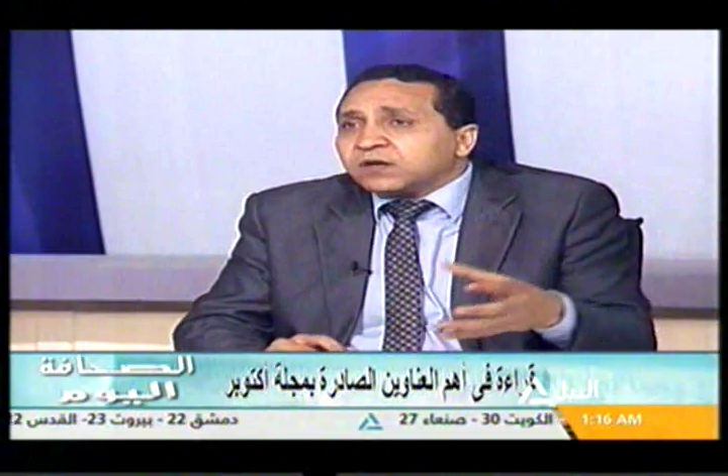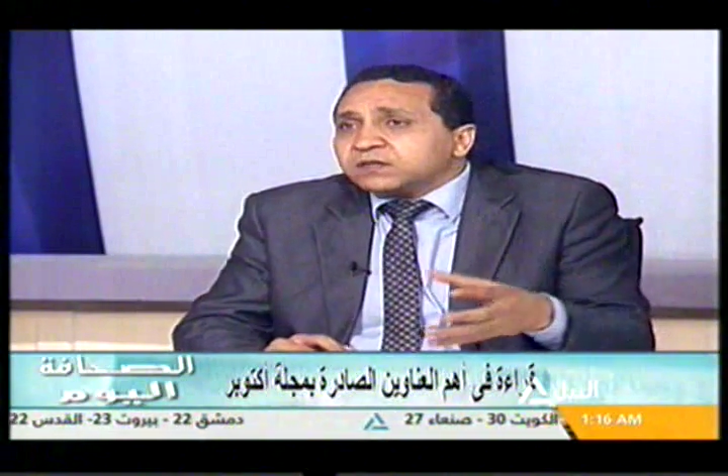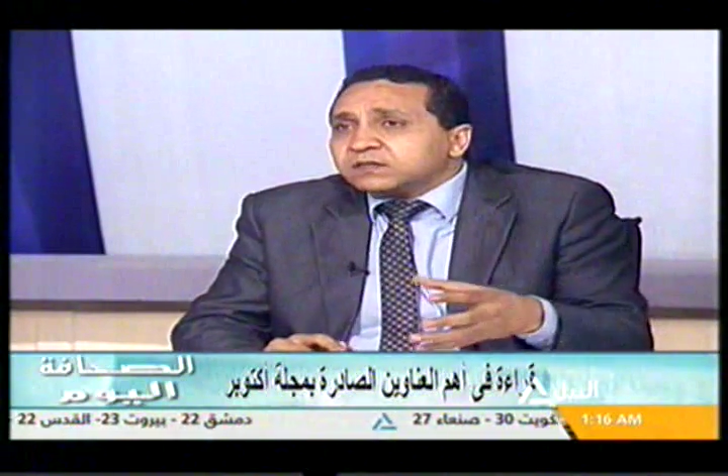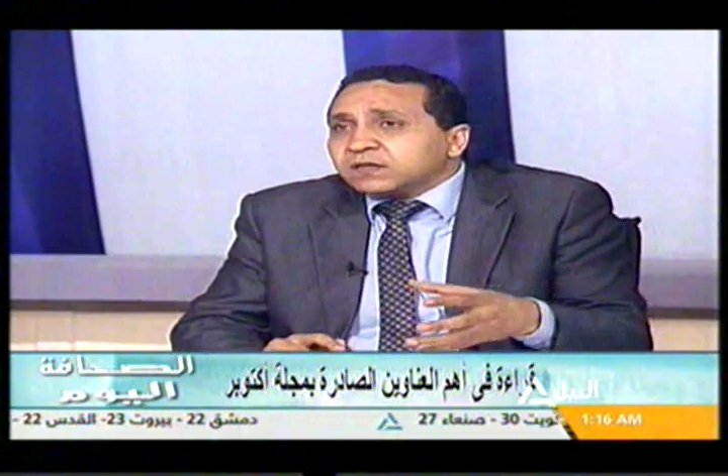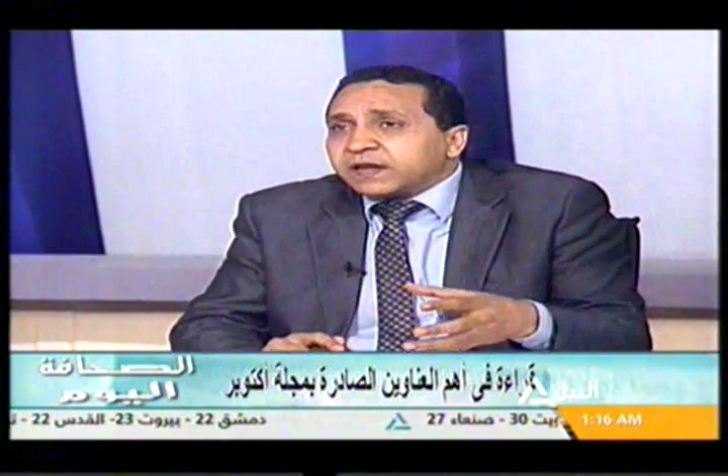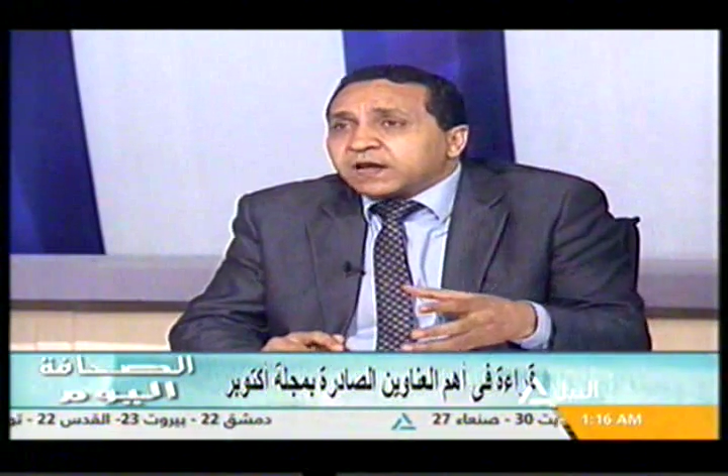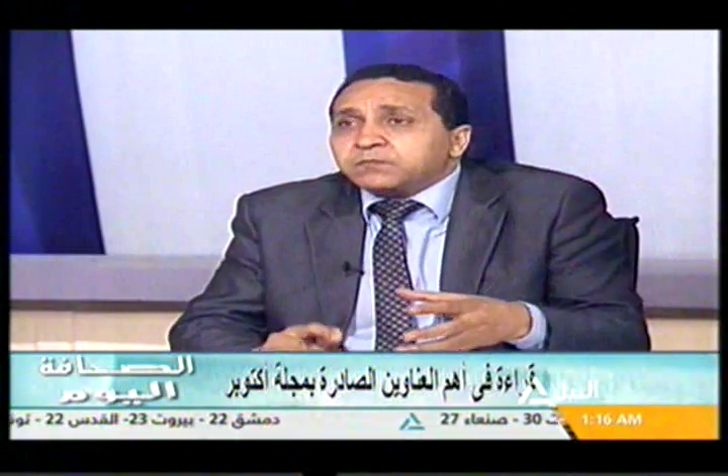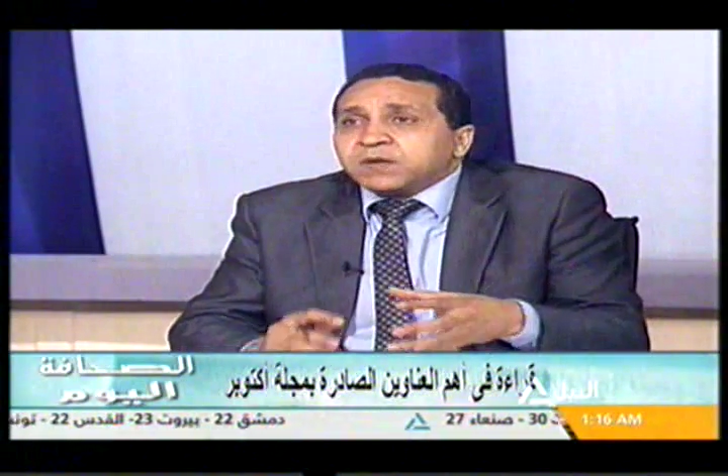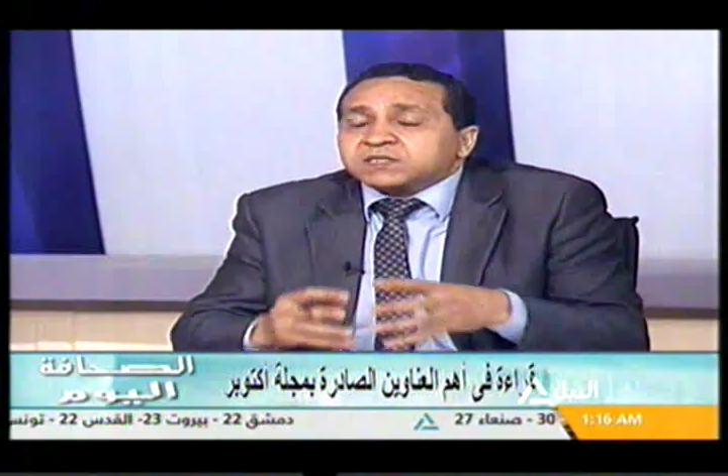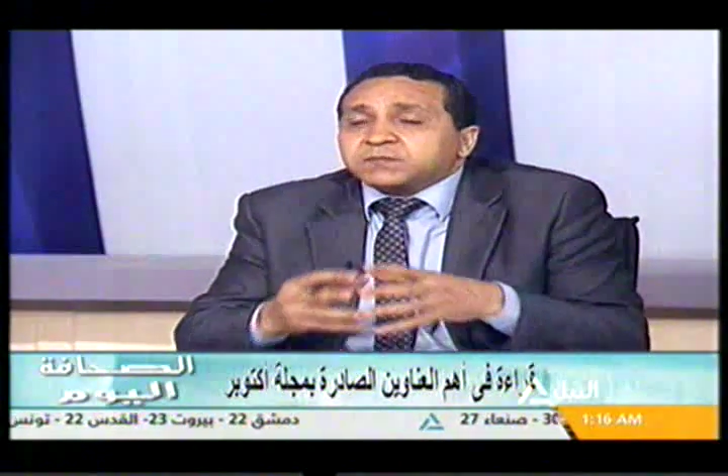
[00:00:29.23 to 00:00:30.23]
قضيه
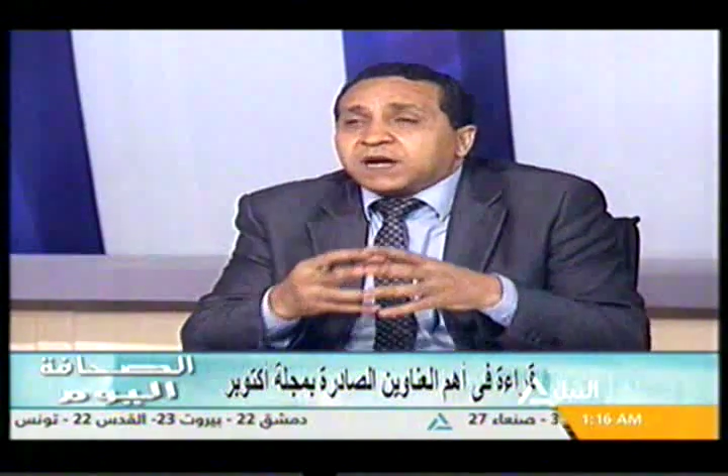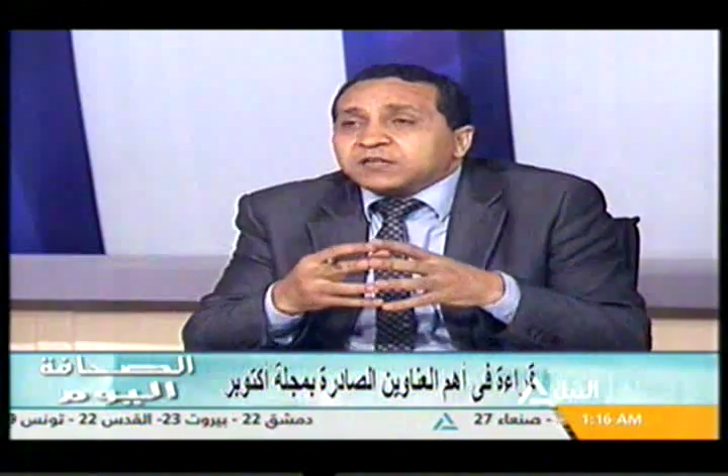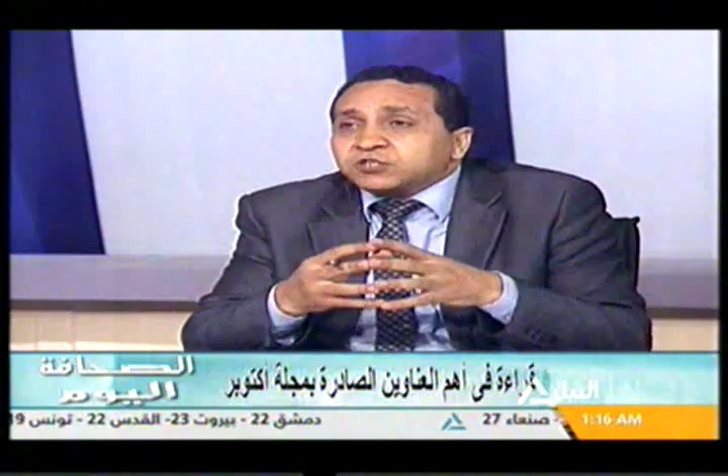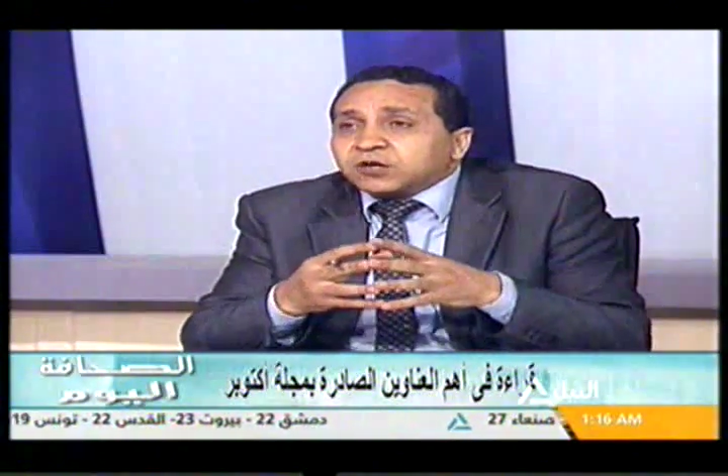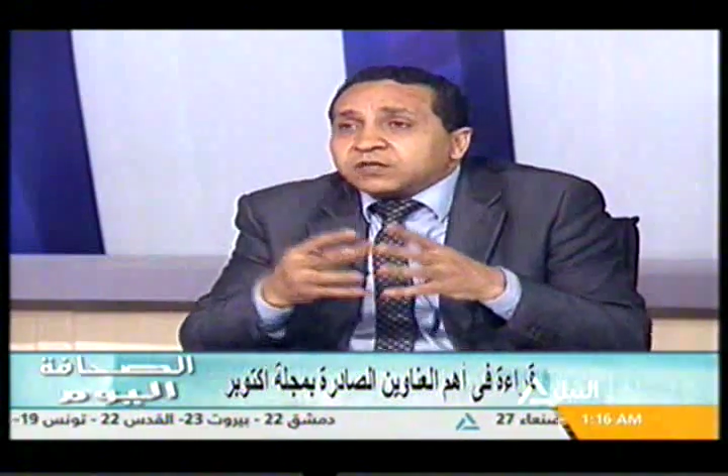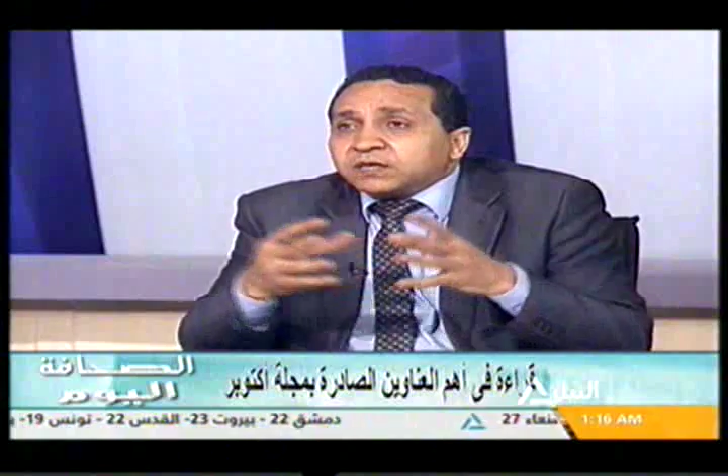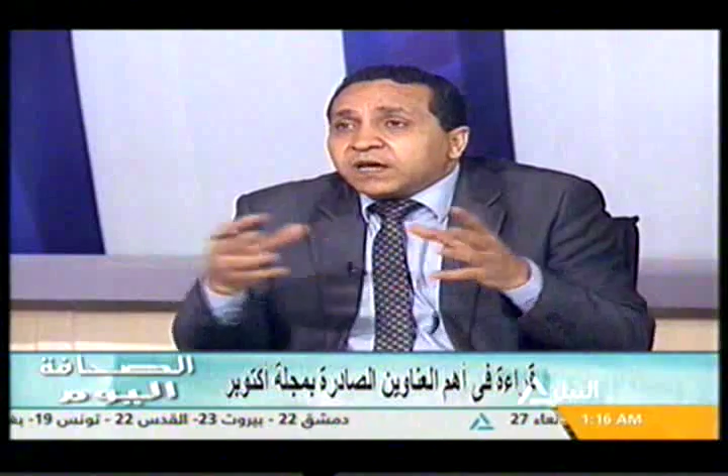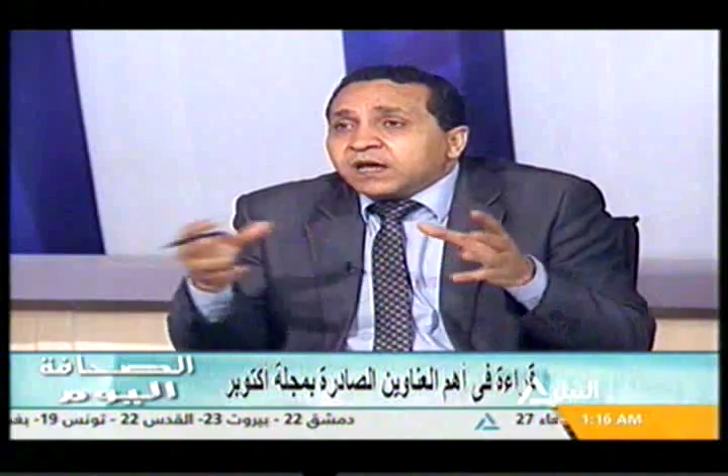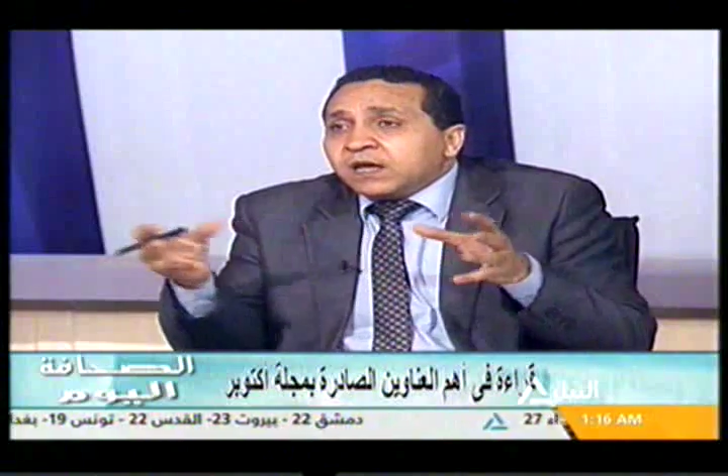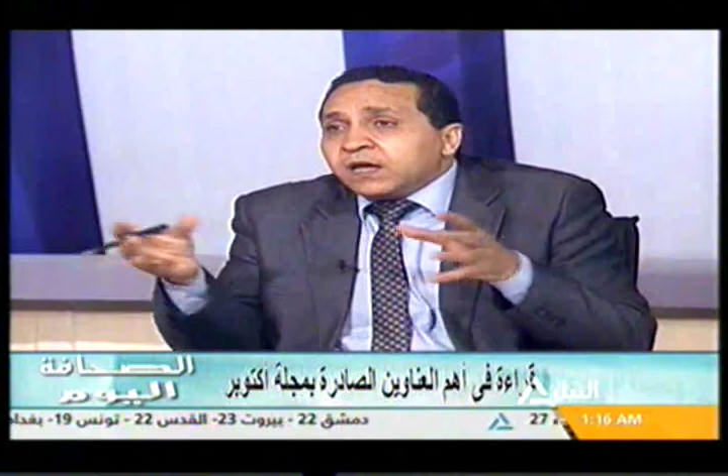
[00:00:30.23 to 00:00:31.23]
الارهاب ما اصبحتش قضيه